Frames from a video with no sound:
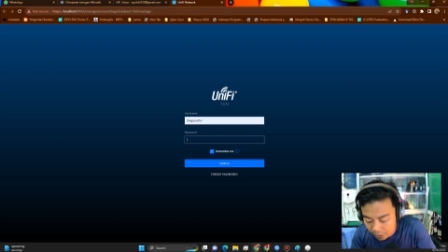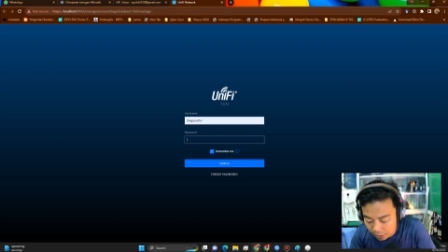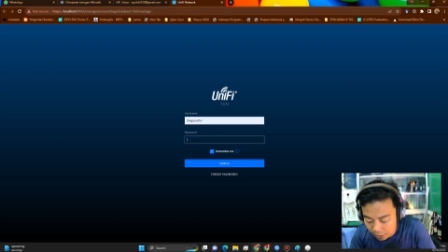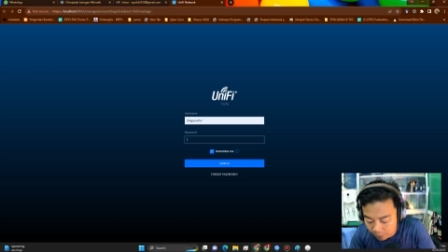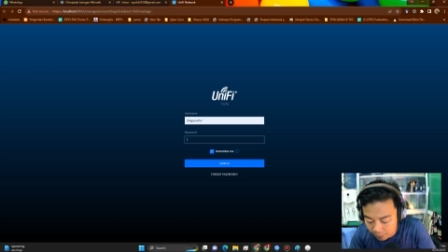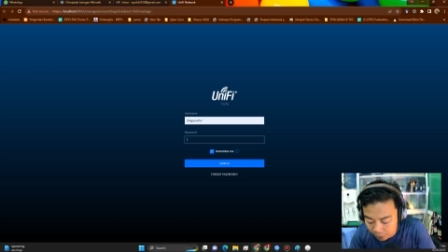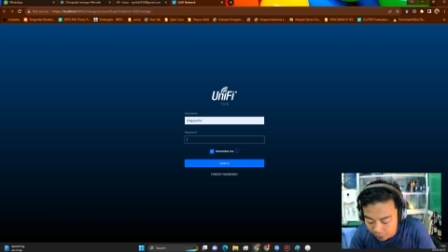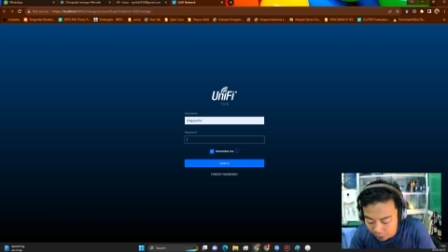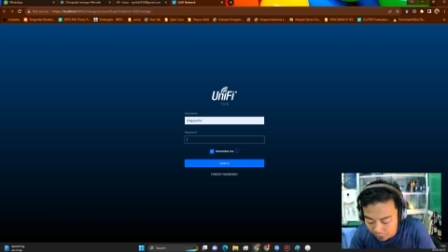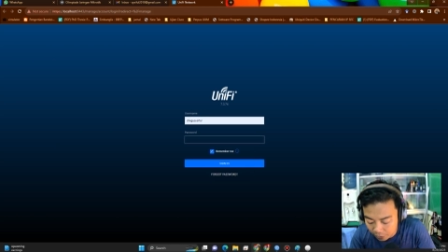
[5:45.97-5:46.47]
dan
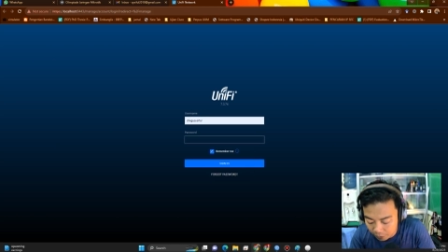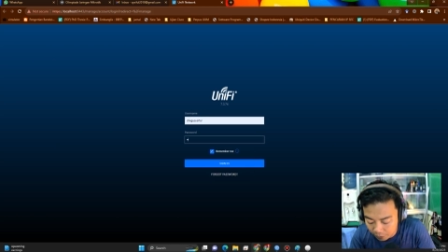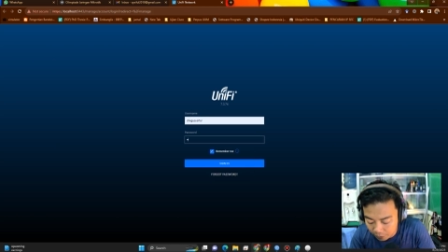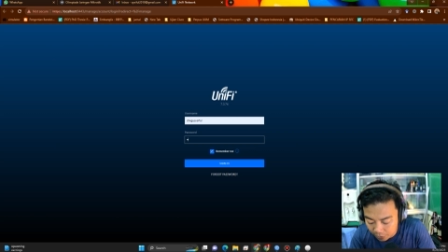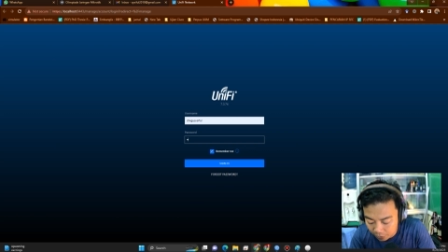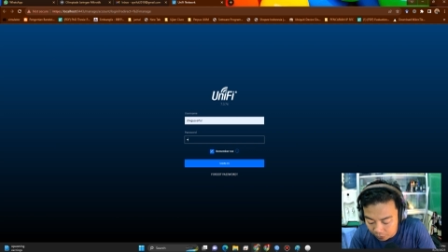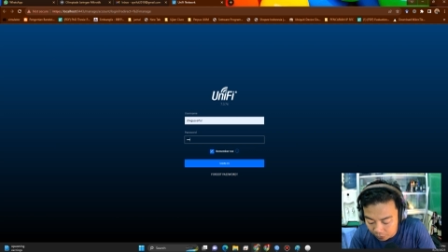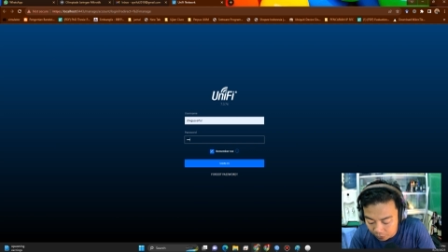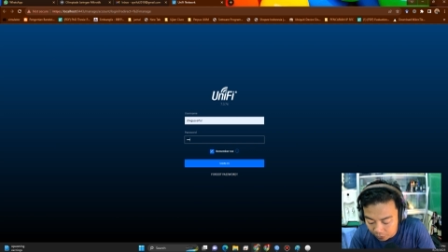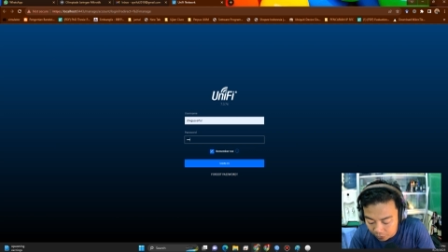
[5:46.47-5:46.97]
masukin
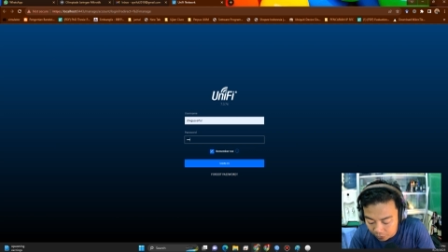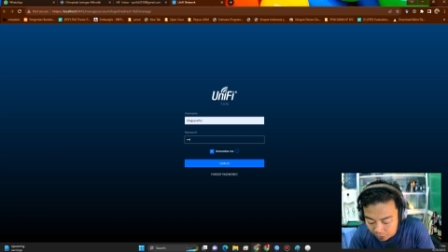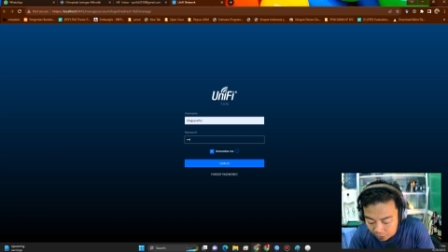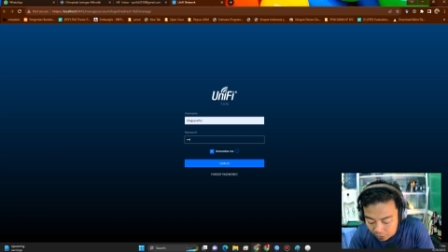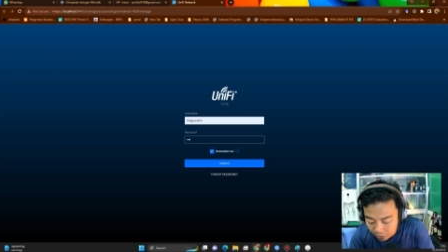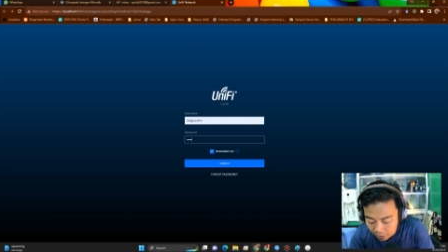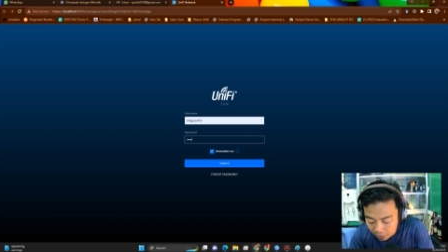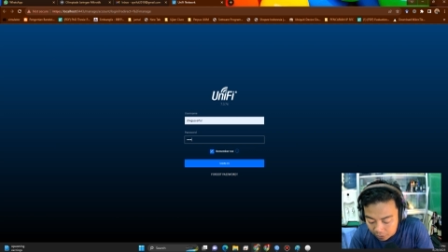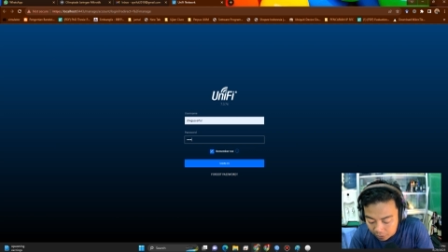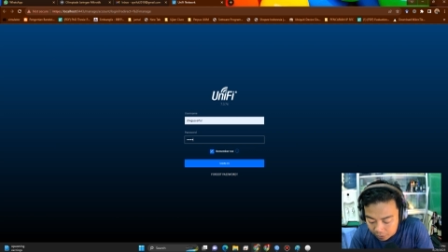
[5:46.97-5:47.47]
password.
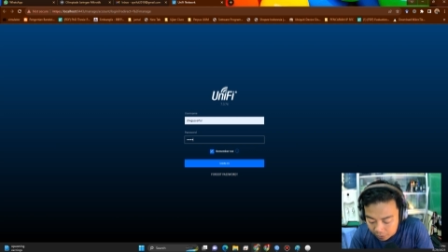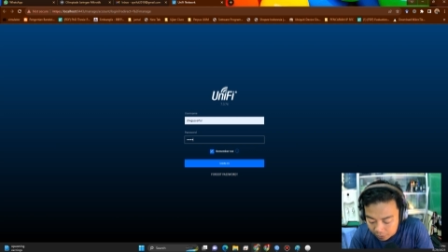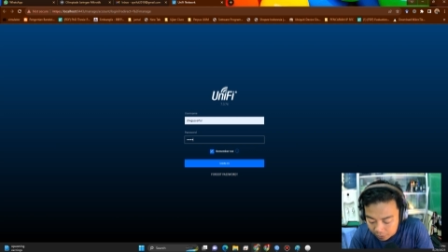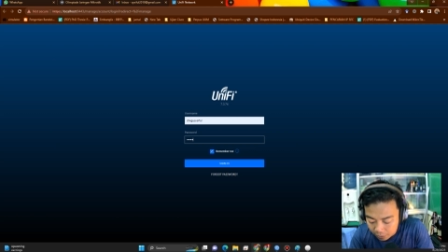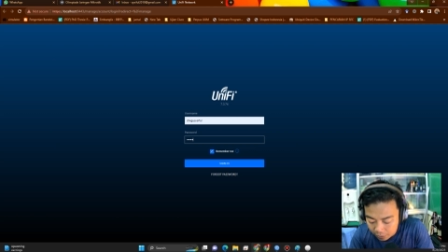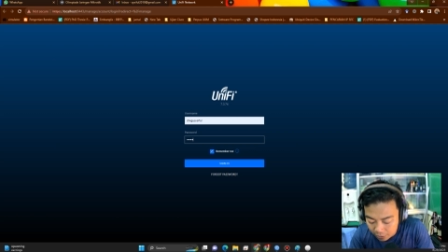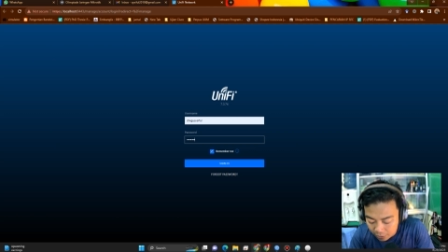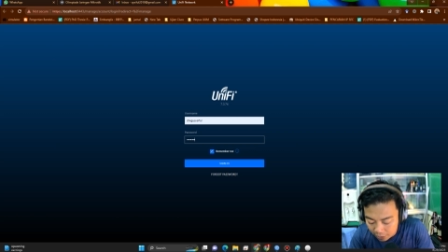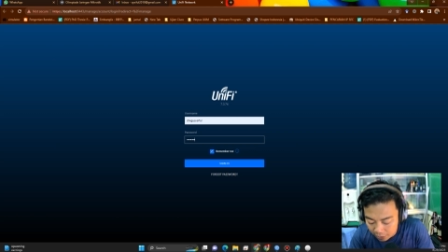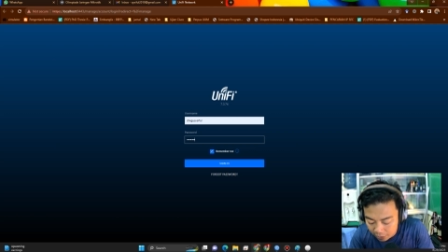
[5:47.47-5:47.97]

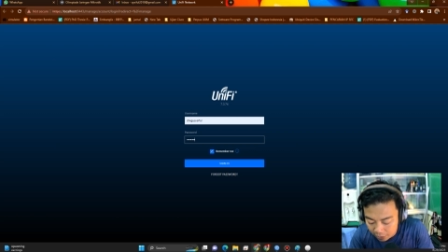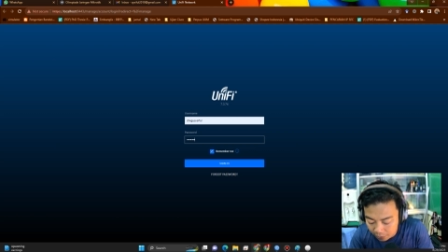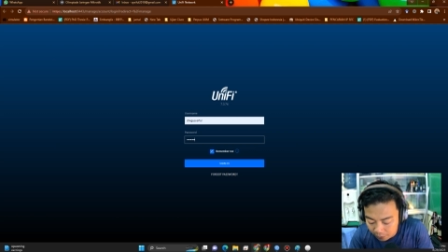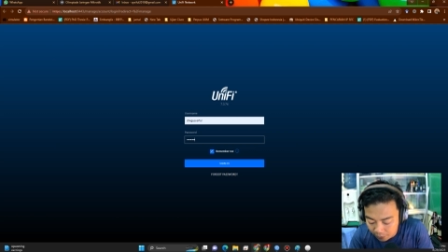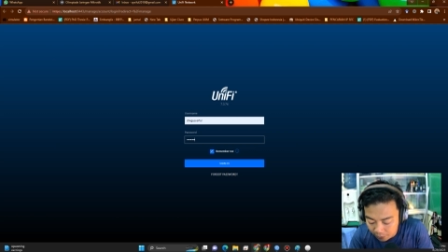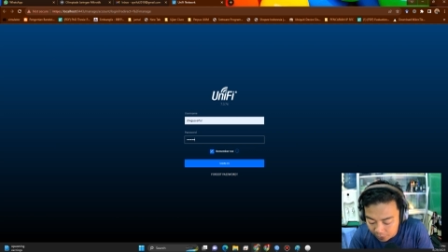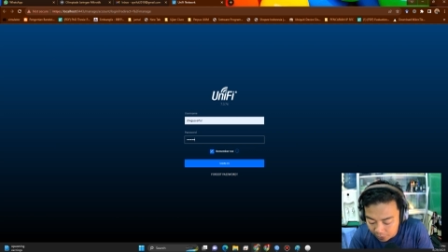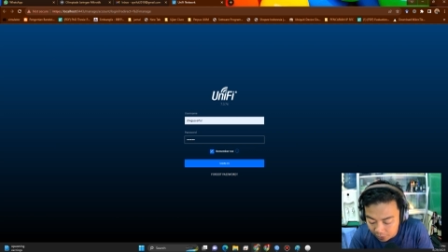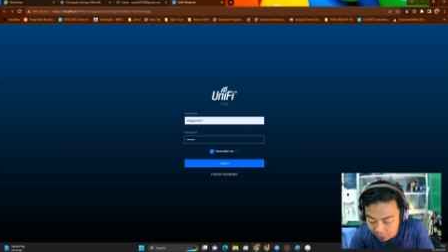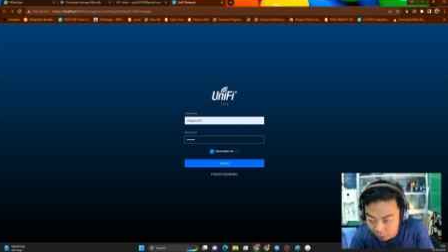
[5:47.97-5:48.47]
Jangan
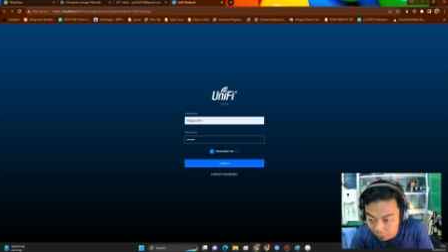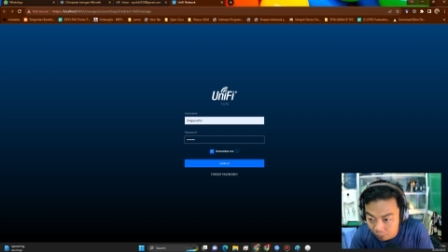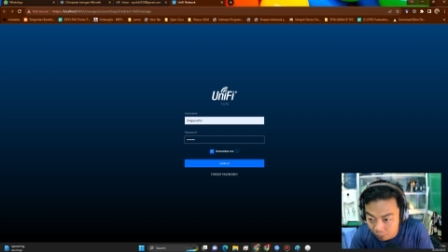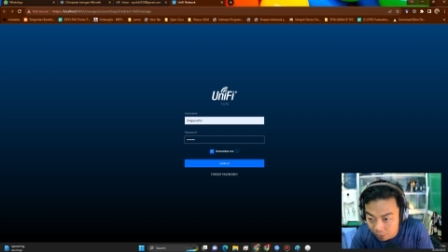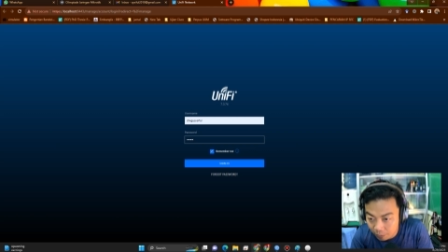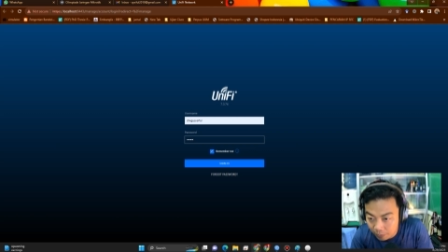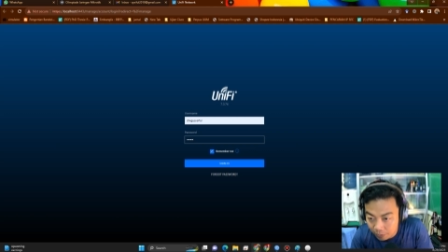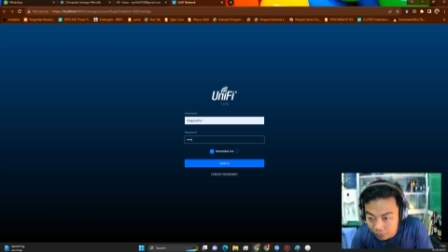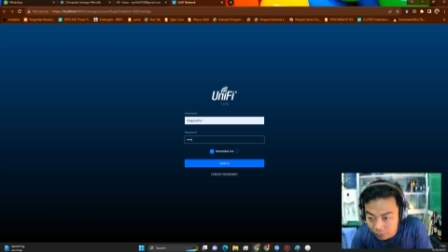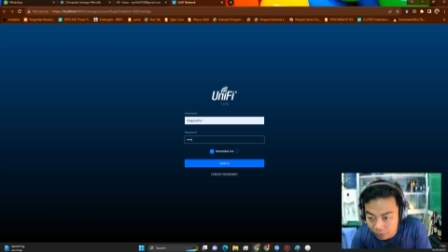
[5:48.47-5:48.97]
sampai
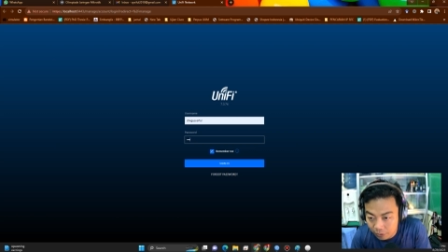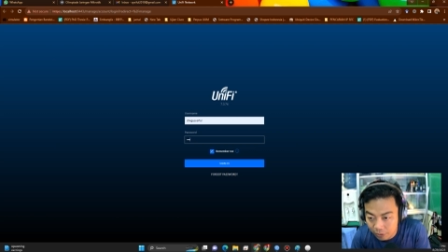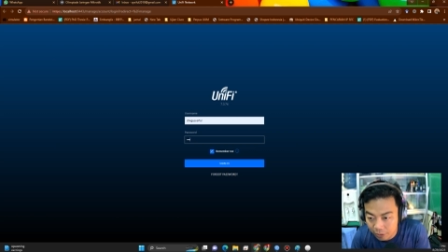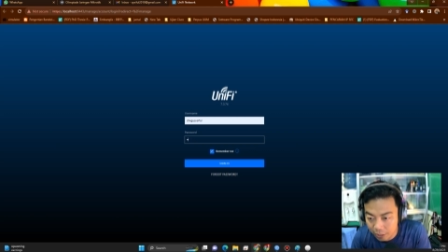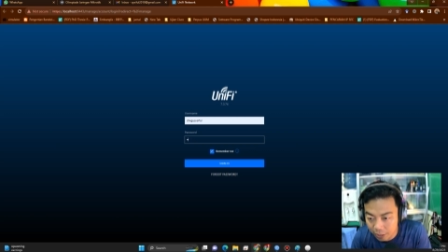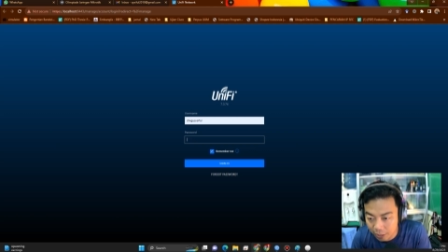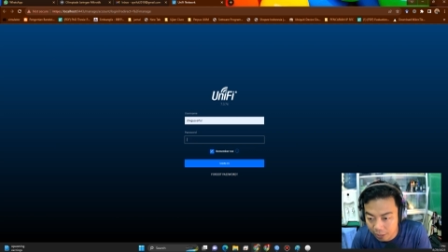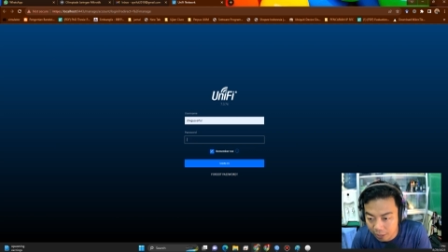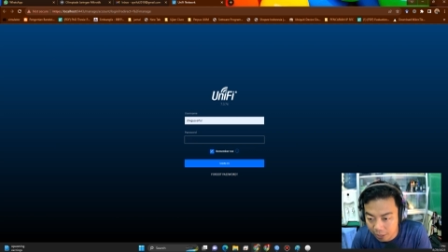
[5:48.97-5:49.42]
lupa password ini ya,